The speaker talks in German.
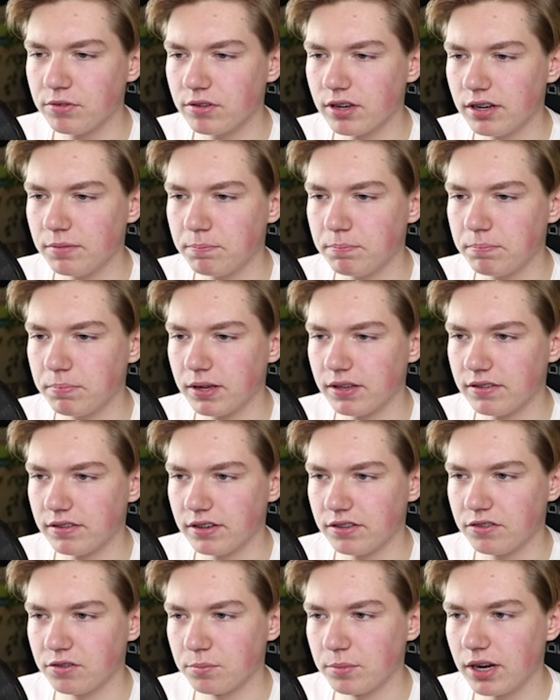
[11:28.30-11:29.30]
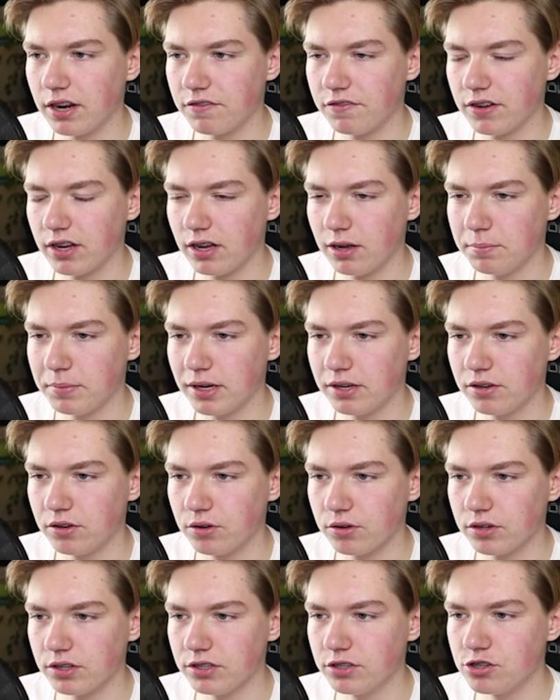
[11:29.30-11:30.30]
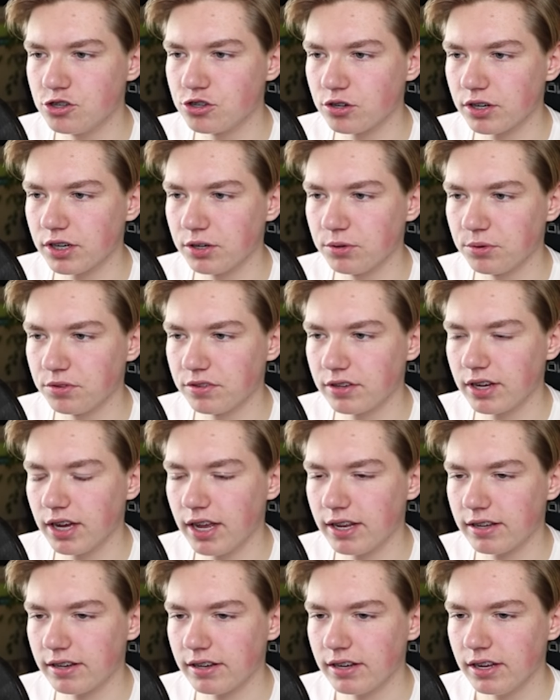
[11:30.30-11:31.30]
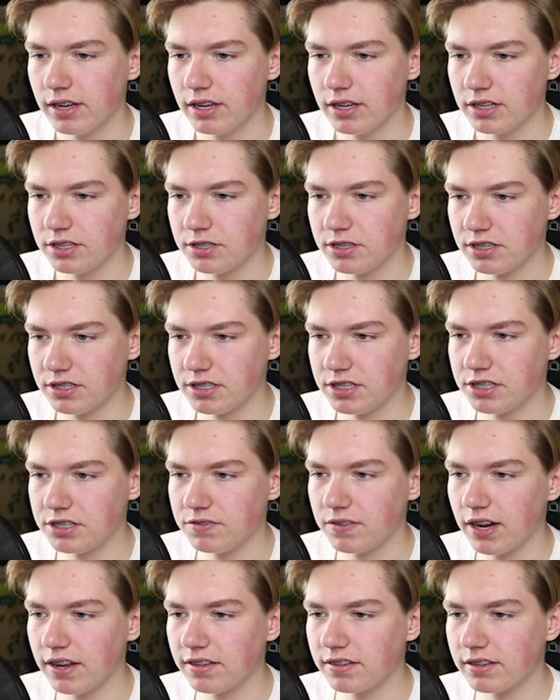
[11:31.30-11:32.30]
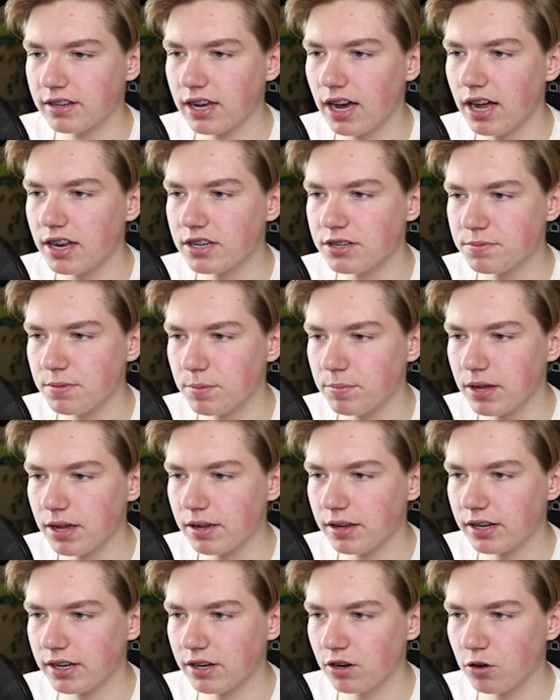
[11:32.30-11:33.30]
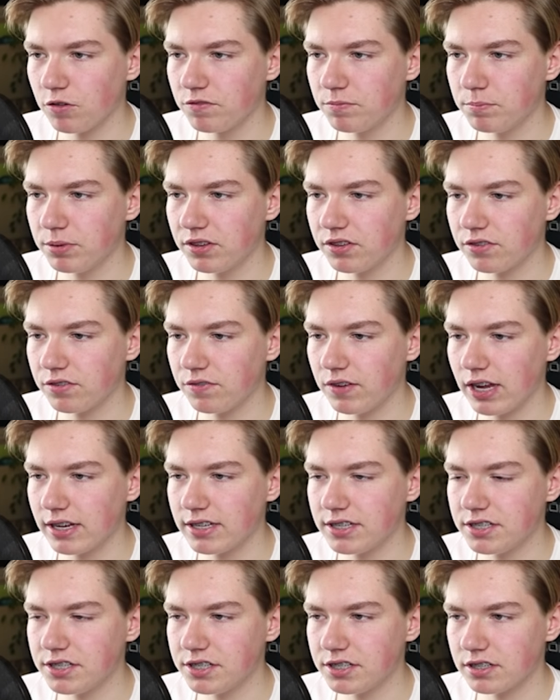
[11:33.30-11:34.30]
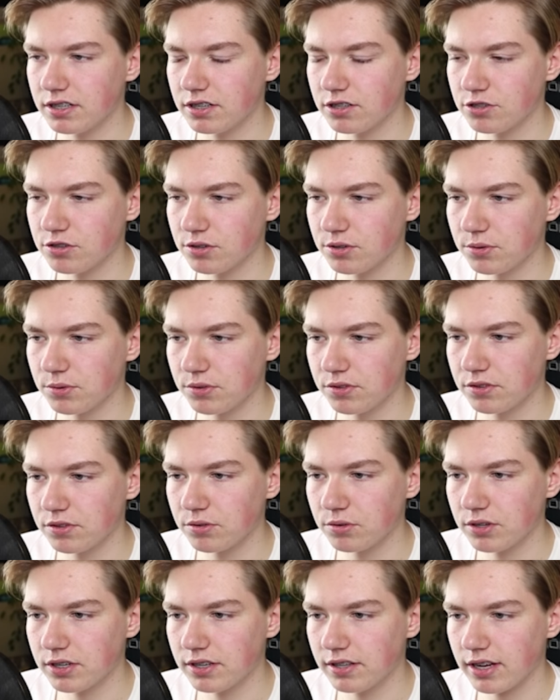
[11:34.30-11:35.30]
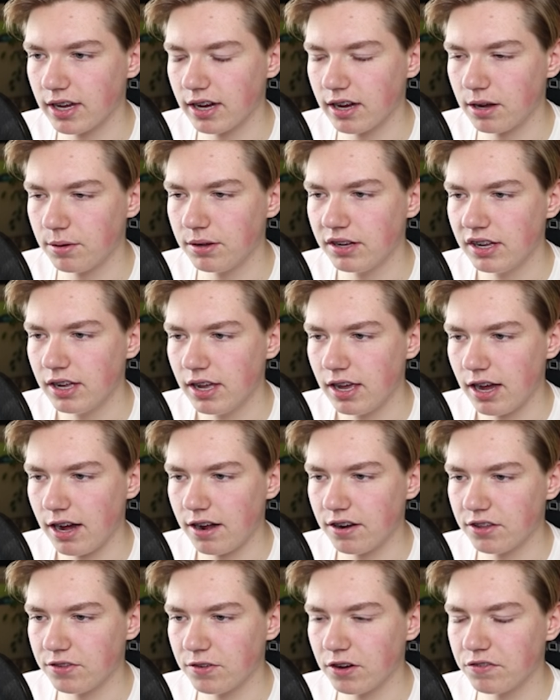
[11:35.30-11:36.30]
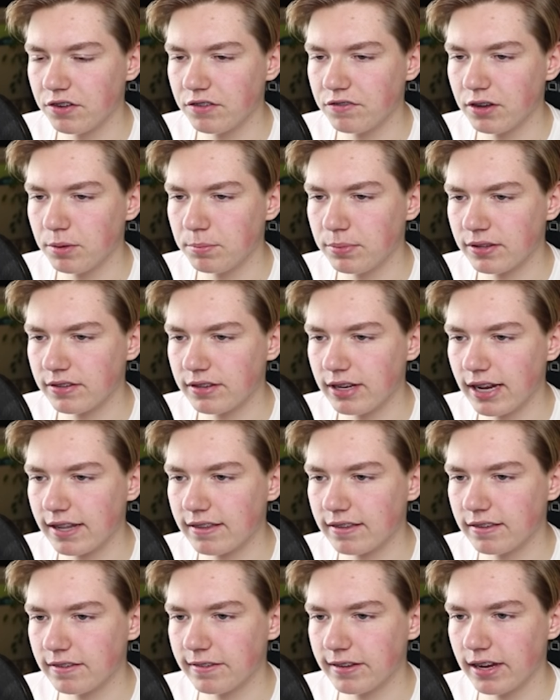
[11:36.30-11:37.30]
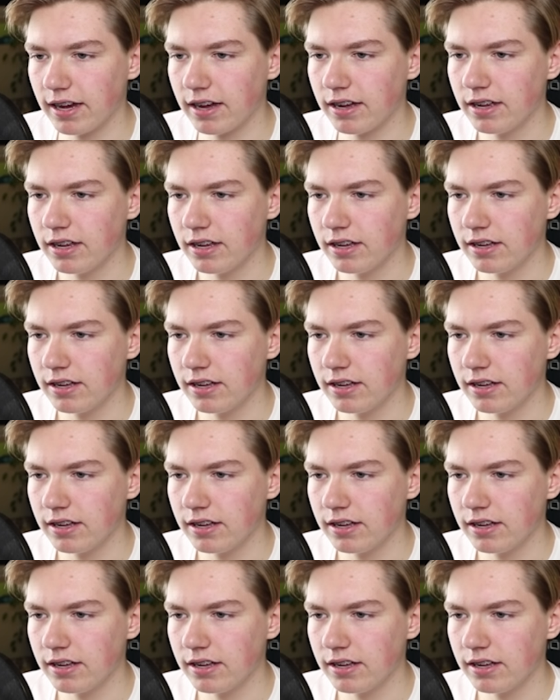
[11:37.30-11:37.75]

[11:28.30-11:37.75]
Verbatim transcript: sogar die Präsentation meiner Facharbeit noch in Jogginghose gehalten. Ich, ich, ich weiß gar nicht mal mehr genau, bis wann ich äh, Jogginghose noch getragen habe. Aber das war auf jeden Fall bis letztes Jahr.